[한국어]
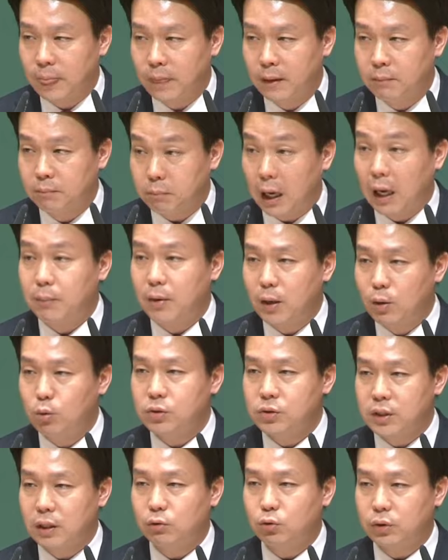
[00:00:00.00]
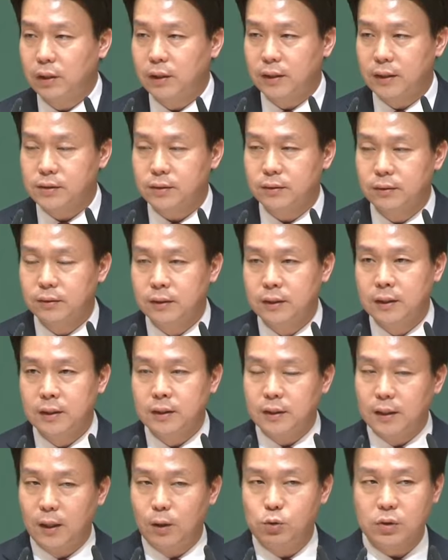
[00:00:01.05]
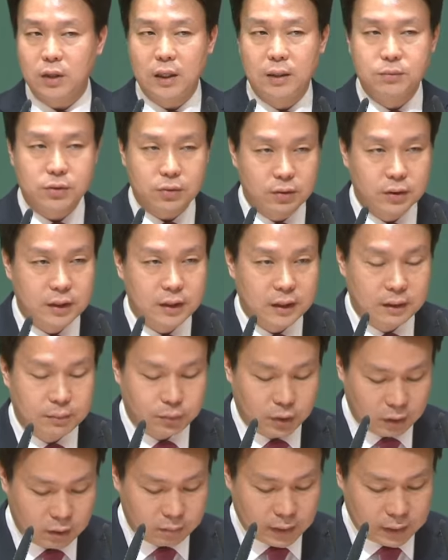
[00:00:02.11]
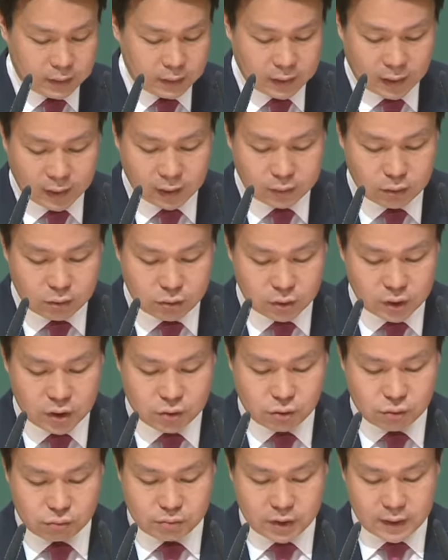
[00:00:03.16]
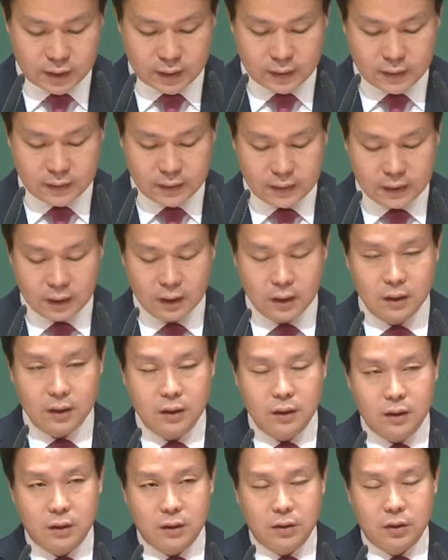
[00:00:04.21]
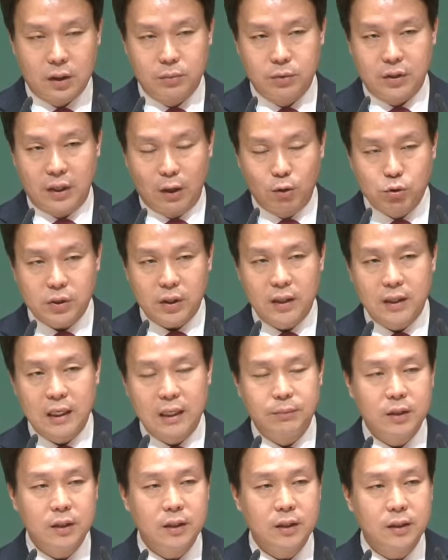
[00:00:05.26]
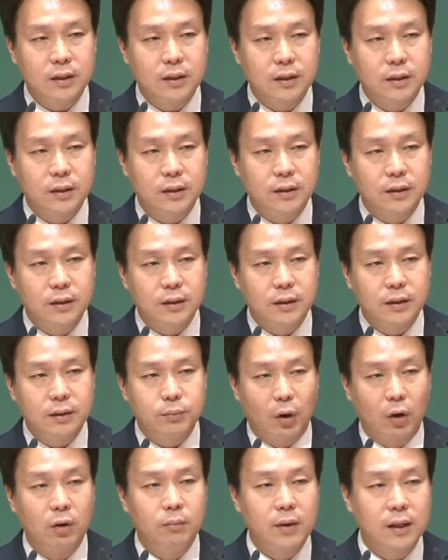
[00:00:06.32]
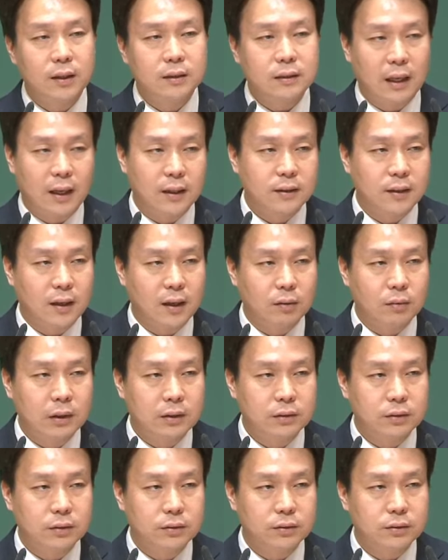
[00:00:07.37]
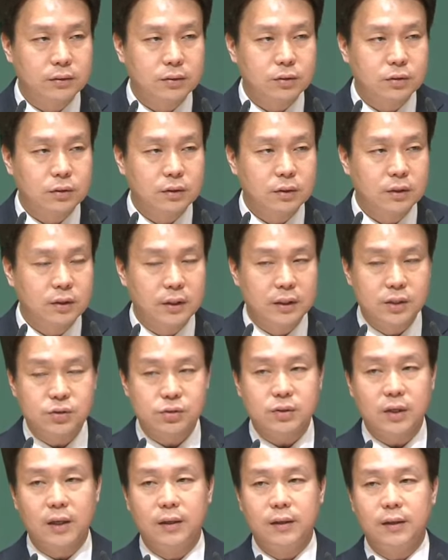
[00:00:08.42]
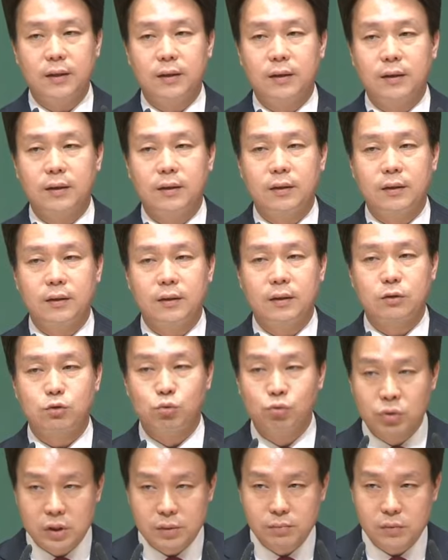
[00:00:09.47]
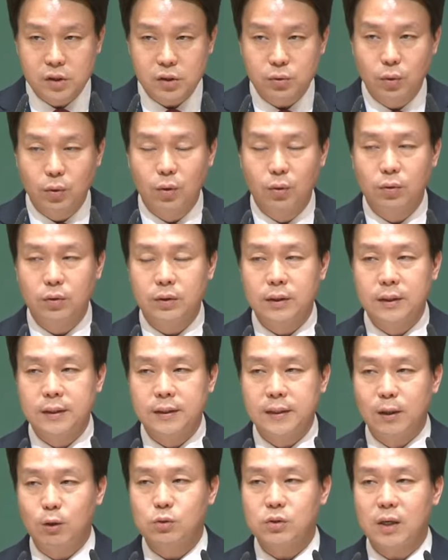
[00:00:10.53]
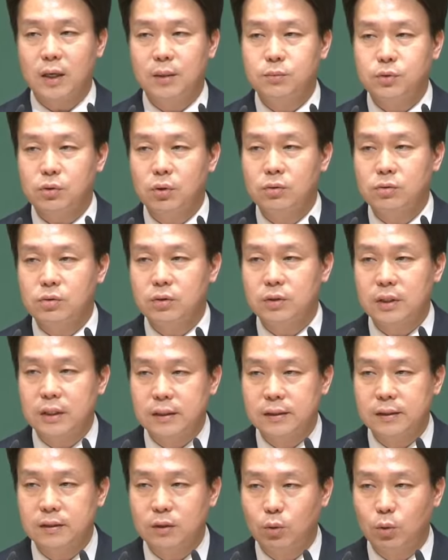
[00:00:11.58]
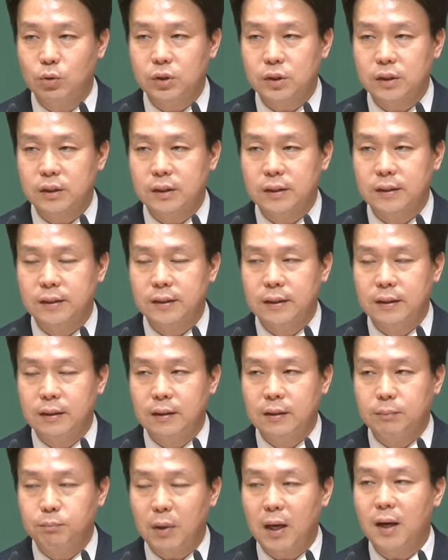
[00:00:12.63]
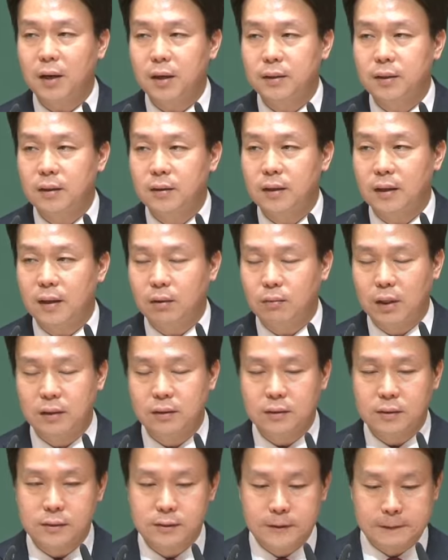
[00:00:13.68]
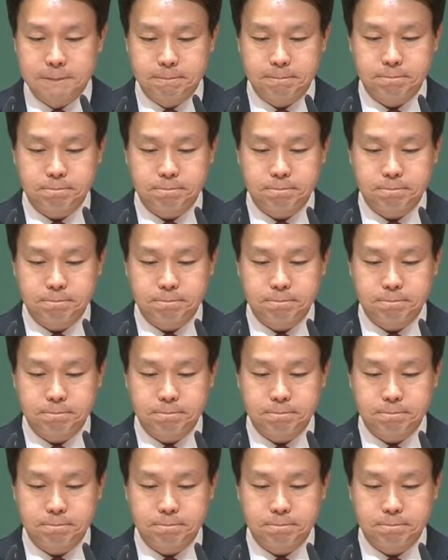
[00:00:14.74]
바벨론 제국에 의해서 예루살렘 성이 멸망을 당했던 적이 있었습니다. 여러분, 예루살렘이 멸망을 당한다라고 하는 것, 그 이스라엘의 중심지고 예루살렘 성전이 있는 그곳이 파괴된다라고 하는 것은